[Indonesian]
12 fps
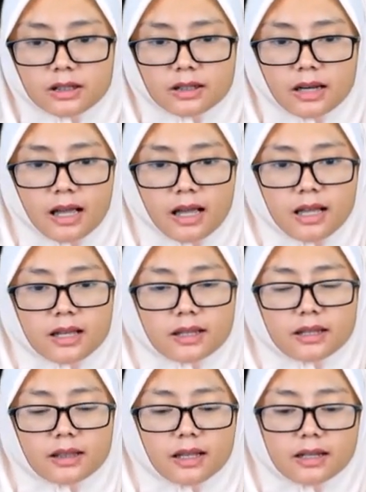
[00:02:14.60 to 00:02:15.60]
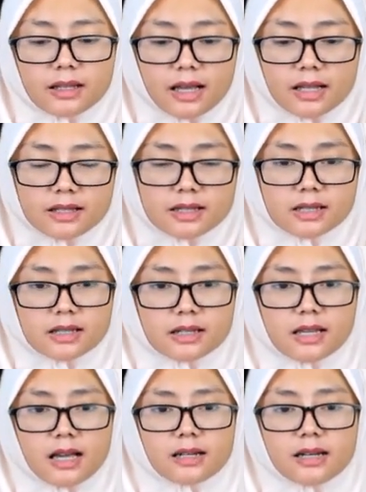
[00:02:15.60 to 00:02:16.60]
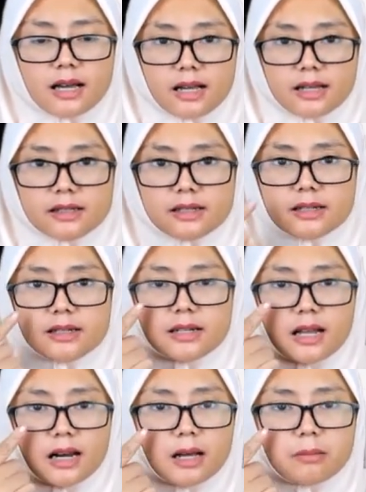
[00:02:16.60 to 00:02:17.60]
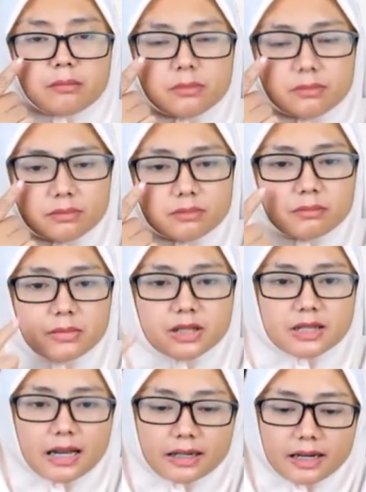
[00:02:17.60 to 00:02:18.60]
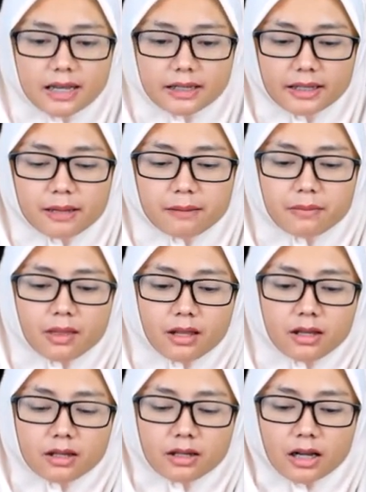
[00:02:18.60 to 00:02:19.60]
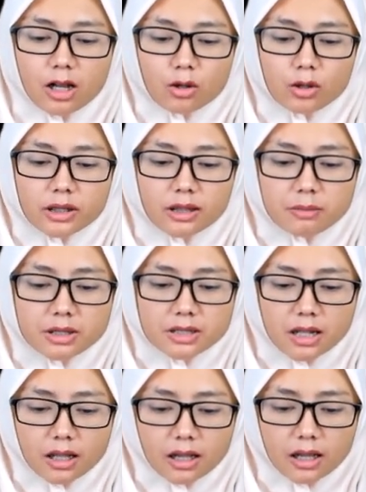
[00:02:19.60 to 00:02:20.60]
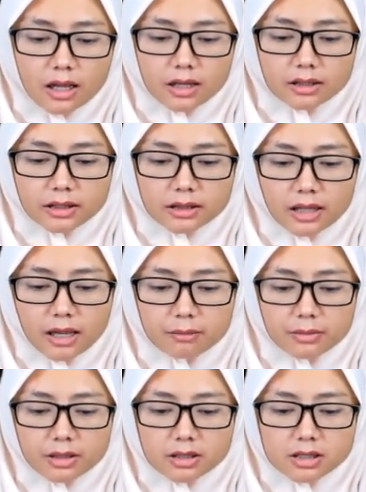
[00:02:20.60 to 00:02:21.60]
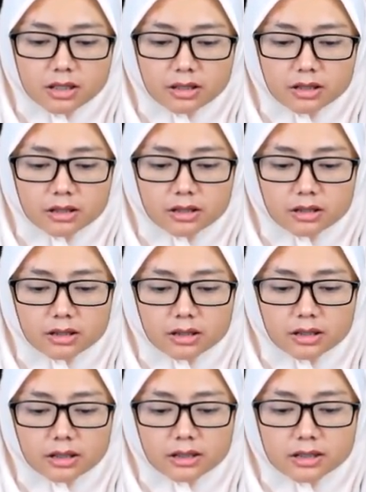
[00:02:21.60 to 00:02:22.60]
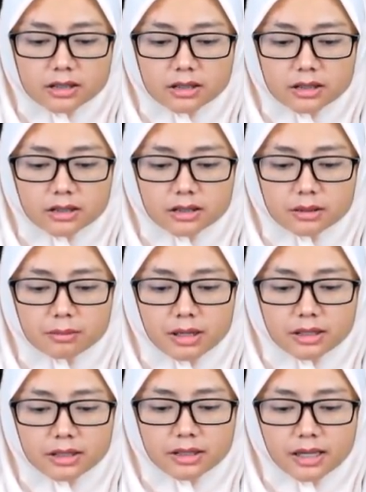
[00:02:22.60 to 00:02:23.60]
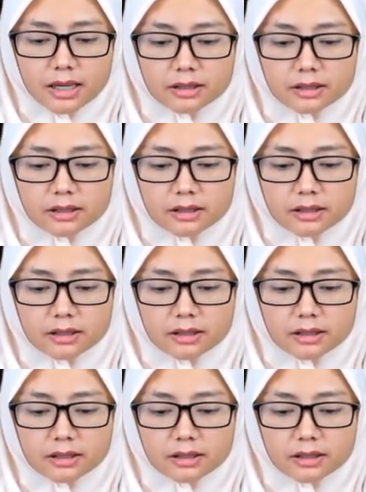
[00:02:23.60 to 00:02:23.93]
Nah, kita lihat di sini ada air di dalam bejana ya. Nah, kalau kita misalkan kita ambil se sebagian